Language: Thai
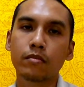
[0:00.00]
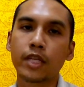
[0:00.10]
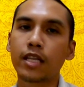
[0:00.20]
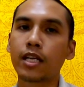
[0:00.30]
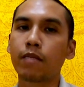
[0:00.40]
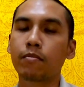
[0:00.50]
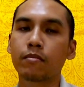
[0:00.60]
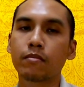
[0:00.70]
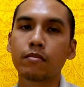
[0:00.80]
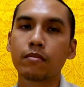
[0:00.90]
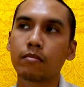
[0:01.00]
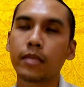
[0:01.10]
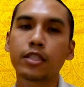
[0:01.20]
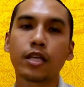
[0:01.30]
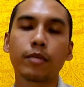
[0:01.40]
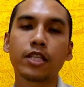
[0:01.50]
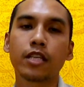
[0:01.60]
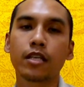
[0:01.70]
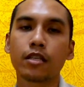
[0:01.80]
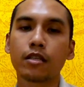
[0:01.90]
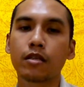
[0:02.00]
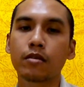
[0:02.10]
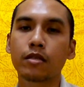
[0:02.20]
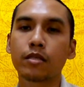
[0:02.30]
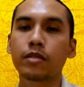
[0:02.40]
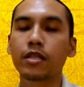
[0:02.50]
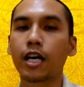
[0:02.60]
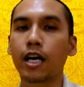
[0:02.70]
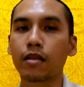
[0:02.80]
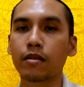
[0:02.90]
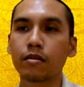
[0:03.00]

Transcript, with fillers: แนะนำเบสิกเบสิกนิดนึงคือพื้นฐาน